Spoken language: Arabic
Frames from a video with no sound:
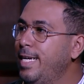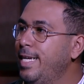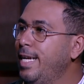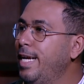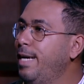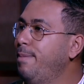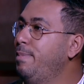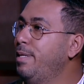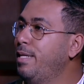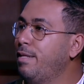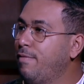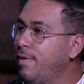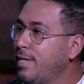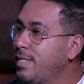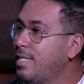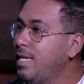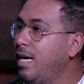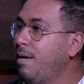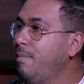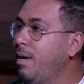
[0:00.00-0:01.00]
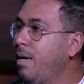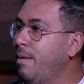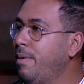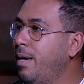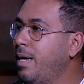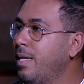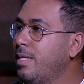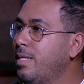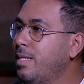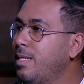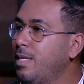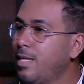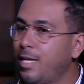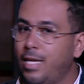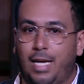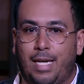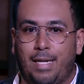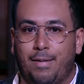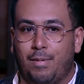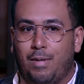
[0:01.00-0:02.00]
نحب نتفسح مع بعض
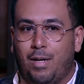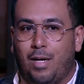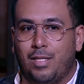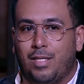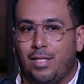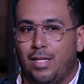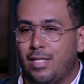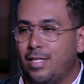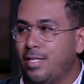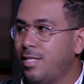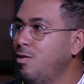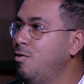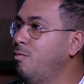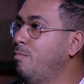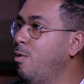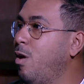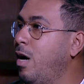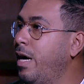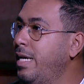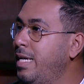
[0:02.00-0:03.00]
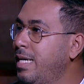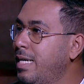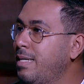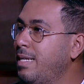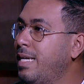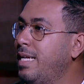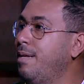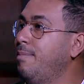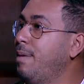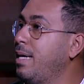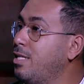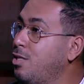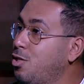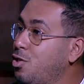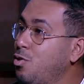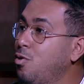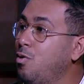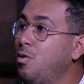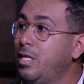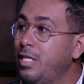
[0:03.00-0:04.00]
يعني بنخصص يوم معين كده بعد
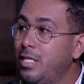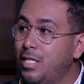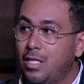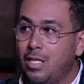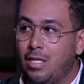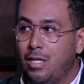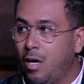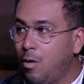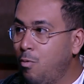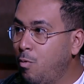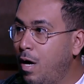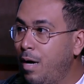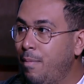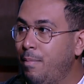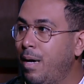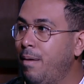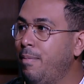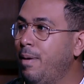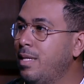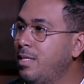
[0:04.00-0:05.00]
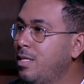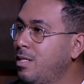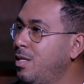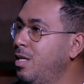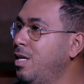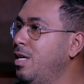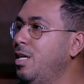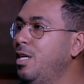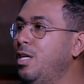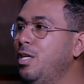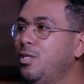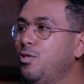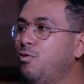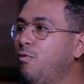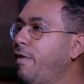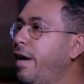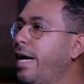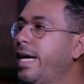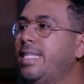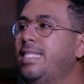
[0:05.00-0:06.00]
الشغل نروح مع بعض
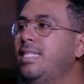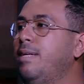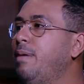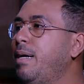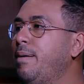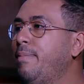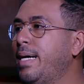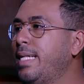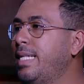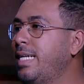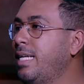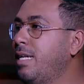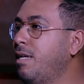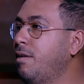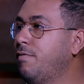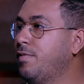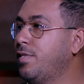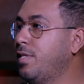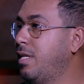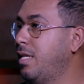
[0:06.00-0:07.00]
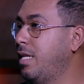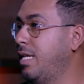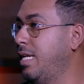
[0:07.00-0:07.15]
نشوف حياتنا بقى بعد كده يمكن عشان